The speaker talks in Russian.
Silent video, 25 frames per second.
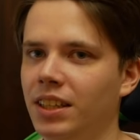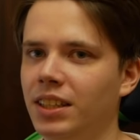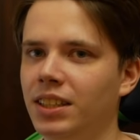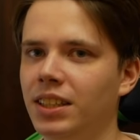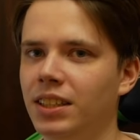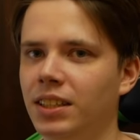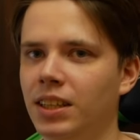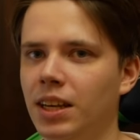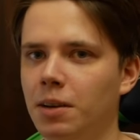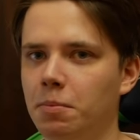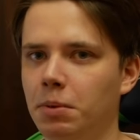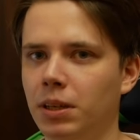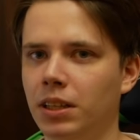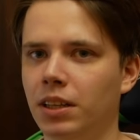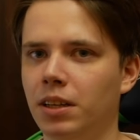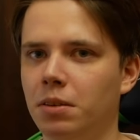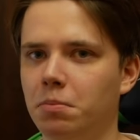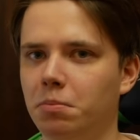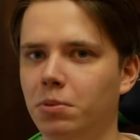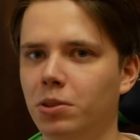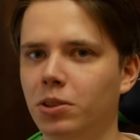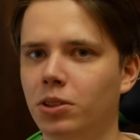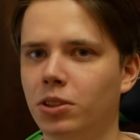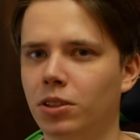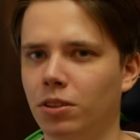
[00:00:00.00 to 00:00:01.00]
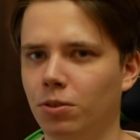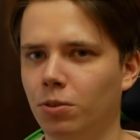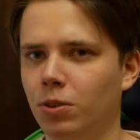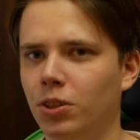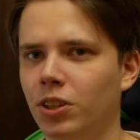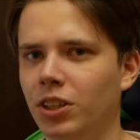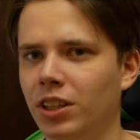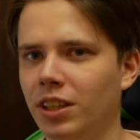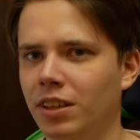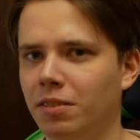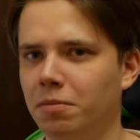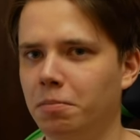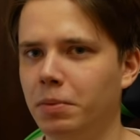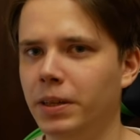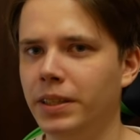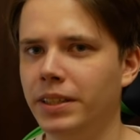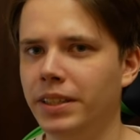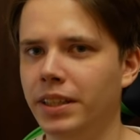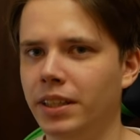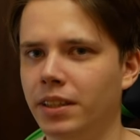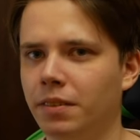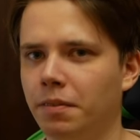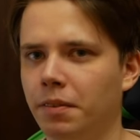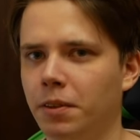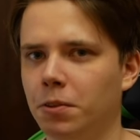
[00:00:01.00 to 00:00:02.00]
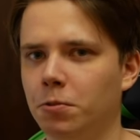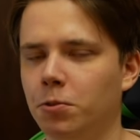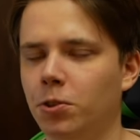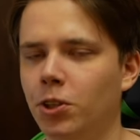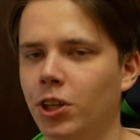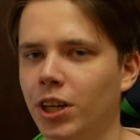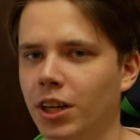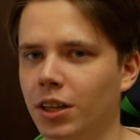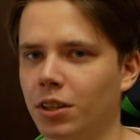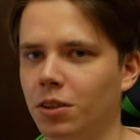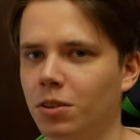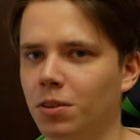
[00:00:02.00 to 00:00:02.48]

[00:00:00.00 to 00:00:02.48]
Если геометрия будет сложная вблизи этого луча,